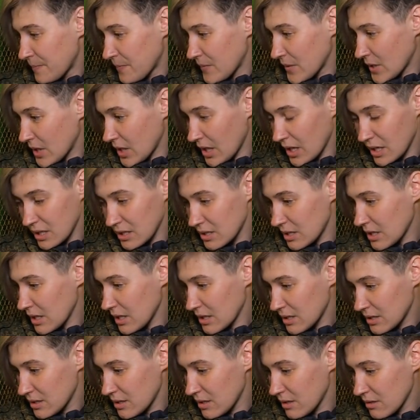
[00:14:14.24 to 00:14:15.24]
А
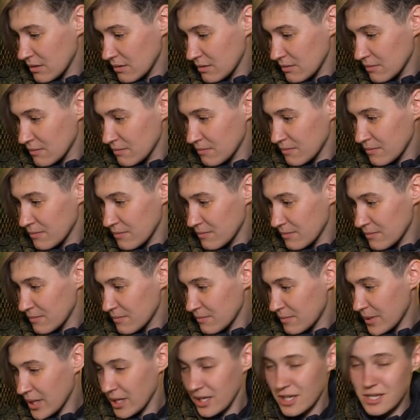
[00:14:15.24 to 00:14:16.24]
так нет,
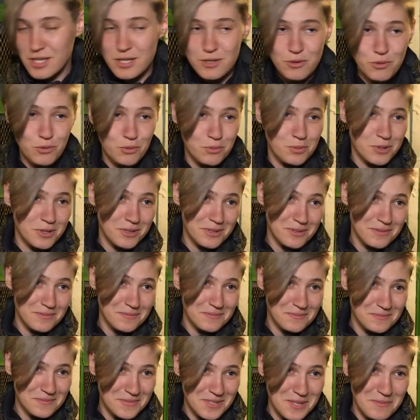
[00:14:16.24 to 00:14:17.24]
поесть любит,
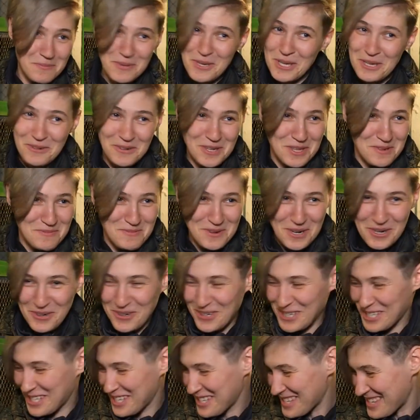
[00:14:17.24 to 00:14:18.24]
запихивать не
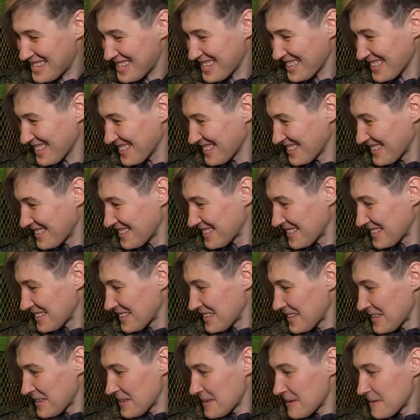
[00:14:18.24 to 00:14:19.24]
приходится.
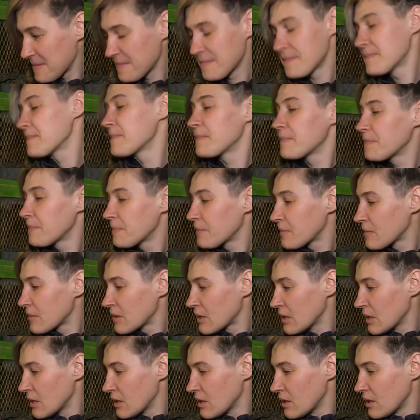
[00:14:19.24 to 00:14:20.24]
Сколько ест в день?
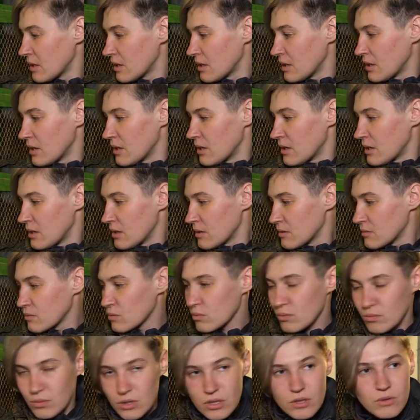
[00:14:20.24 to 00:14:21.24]

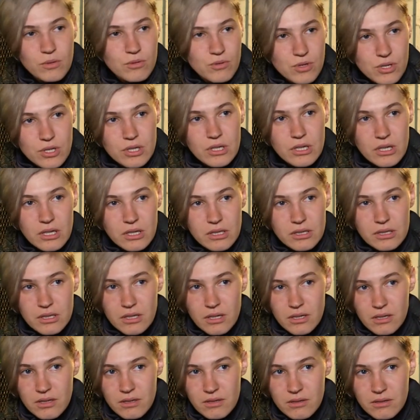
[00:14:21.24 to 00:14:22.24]
Ну, минимум 4
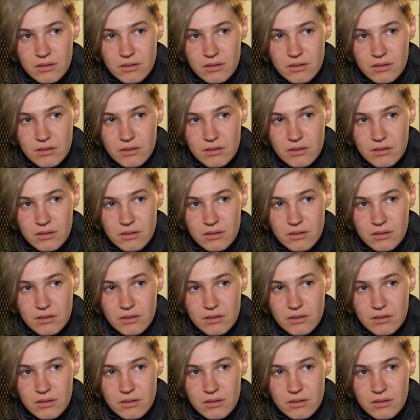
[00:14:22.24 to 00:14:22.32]
литра.